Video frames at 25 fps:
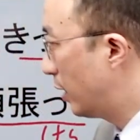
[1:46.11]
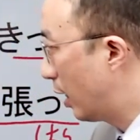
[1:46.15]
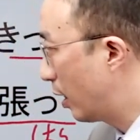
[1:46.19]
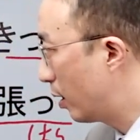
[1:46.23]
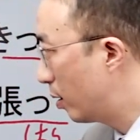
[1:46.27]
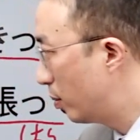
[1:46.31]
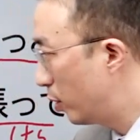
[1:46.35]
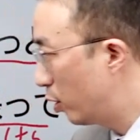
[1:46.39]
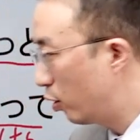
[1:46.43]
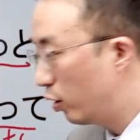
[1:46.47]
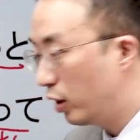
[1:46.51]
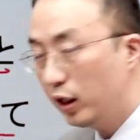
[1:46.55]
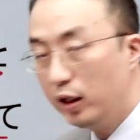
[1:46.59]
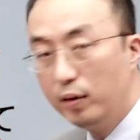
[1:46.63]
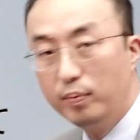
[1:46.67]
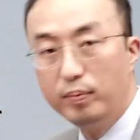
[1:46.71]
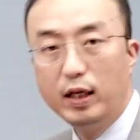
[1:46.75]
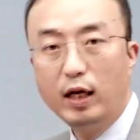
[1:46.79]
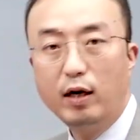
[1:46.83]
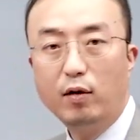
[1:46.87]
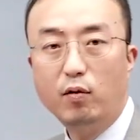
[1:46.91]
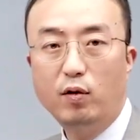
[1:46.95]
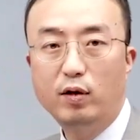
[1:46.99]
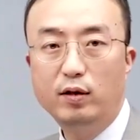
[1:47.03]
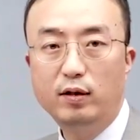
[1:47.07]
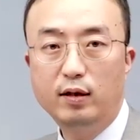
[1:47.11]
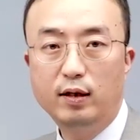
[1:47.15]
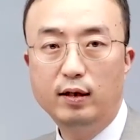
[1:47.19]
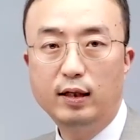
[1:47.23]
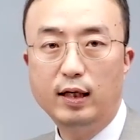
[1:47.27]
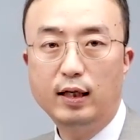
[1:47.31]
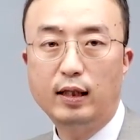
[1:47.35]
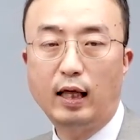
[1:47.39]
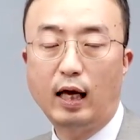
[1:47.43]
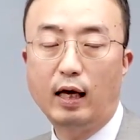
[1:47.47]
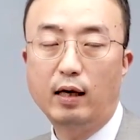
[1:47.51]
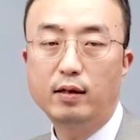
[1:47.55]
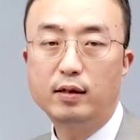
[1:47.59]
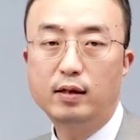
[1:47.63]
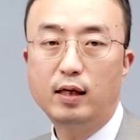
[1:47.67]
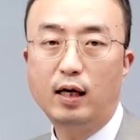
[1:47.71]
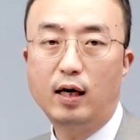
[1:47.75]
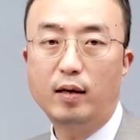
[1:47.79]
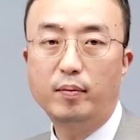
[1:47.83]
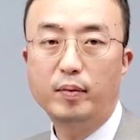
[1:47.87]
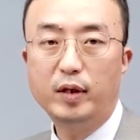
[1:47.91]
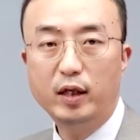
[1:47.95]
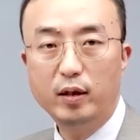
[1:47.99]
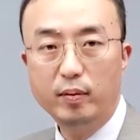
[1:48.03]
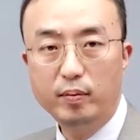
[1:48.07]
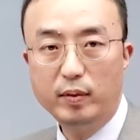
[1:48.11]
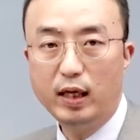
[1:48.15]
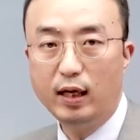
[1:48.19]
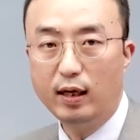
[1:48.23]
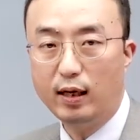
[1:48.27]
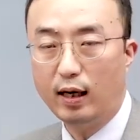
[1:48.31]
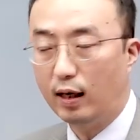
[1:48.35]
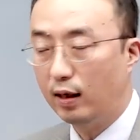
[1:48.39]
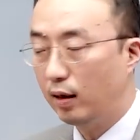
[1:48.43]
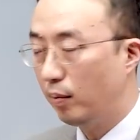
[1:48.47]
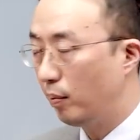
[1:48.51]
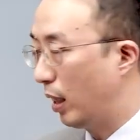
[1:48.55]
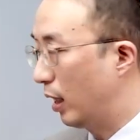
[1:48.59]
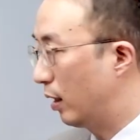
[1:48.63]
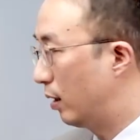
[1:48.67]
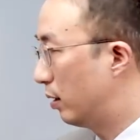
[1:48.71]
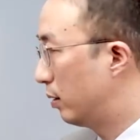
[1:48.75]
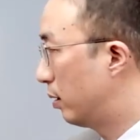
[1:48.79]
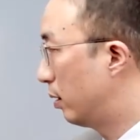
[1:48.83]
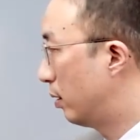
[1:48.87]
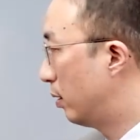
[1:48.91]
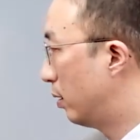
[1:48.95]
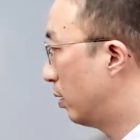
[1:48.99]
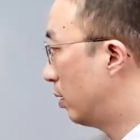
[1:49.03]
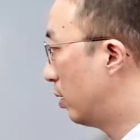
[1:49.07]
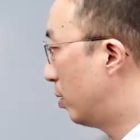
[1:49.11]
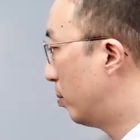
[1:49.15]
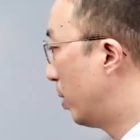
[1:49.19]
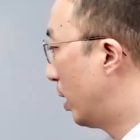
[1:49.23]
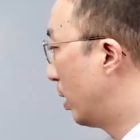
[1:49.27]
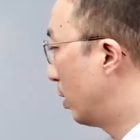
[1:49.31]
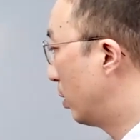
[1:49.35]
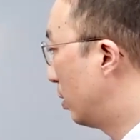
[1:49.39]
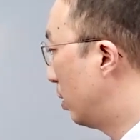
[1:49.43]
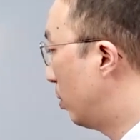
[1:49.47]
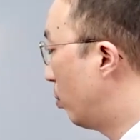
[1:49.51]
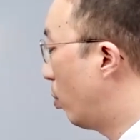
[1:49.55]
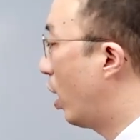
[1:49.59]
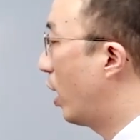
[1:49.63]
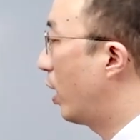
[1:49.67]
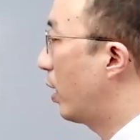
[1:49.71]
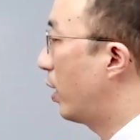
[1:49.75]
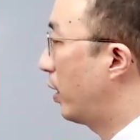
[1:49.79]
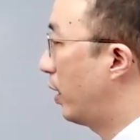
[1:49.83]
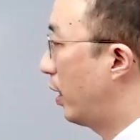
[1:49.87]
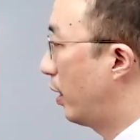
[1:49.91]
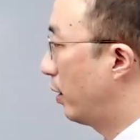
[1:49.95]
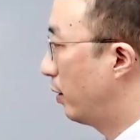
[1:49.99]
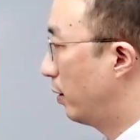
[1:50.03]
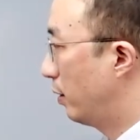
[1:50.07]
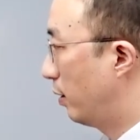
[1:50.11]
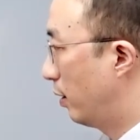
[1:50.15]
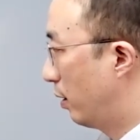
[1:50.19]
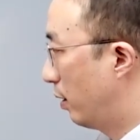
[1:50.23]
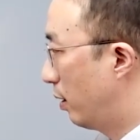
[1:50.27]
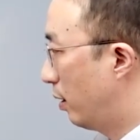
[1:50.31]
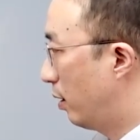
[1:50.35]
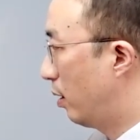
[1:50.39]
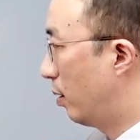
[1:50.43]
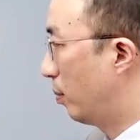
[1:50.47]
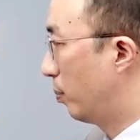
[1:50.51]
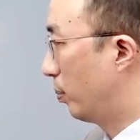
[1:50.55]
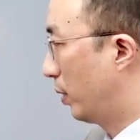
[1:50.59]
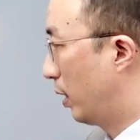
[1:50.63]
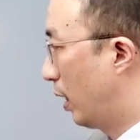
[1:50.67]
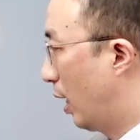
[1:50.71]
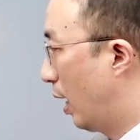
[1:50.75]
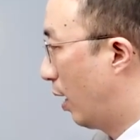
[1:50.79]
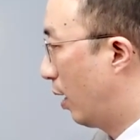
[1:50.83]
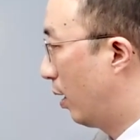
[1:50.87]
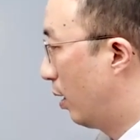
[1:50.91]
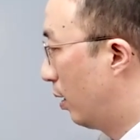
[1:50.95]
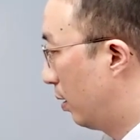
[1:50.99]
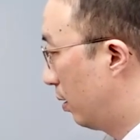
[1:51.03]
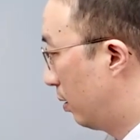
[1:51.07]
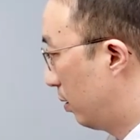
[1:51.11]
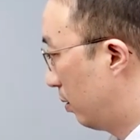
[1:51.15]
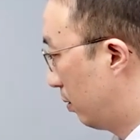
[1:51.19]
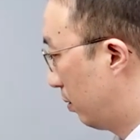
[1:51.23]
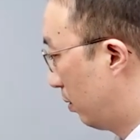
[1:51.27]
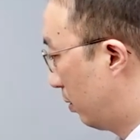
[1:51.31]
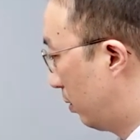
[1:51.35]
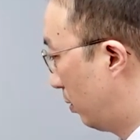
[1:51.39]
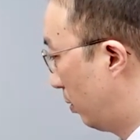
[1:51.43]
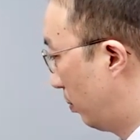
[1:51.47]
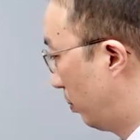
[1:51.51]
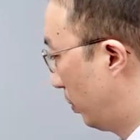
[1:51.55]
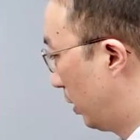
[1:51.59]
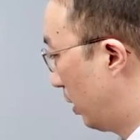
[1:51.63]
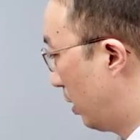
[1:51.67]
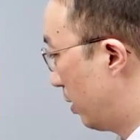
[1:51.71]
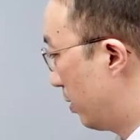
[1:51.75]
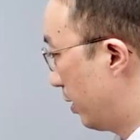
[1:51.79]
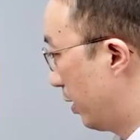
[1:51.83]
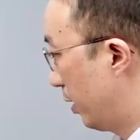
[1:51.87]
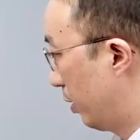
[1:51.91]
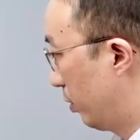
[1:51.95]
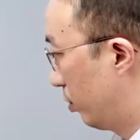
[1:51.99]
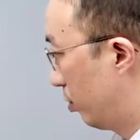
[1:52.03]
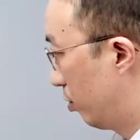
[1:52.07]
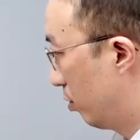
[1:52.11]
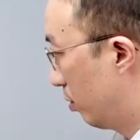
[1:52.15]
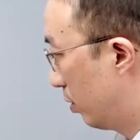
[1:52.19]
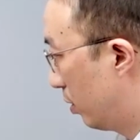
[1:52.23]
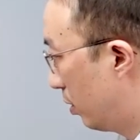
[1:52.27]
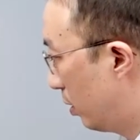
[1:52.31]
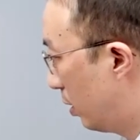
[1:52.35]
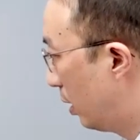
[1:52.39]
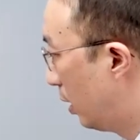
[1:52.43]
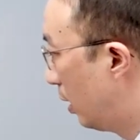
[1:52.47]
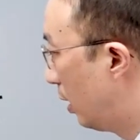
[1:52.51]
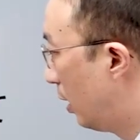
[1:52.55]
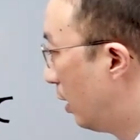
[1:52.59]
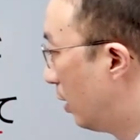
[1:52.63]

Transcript: 나름대로 힘내고 있는데 다른 사람이 힘내라는 말을 듣는 것만큼 화가 나는 일은 없다. 그런 의미가 되겠죠.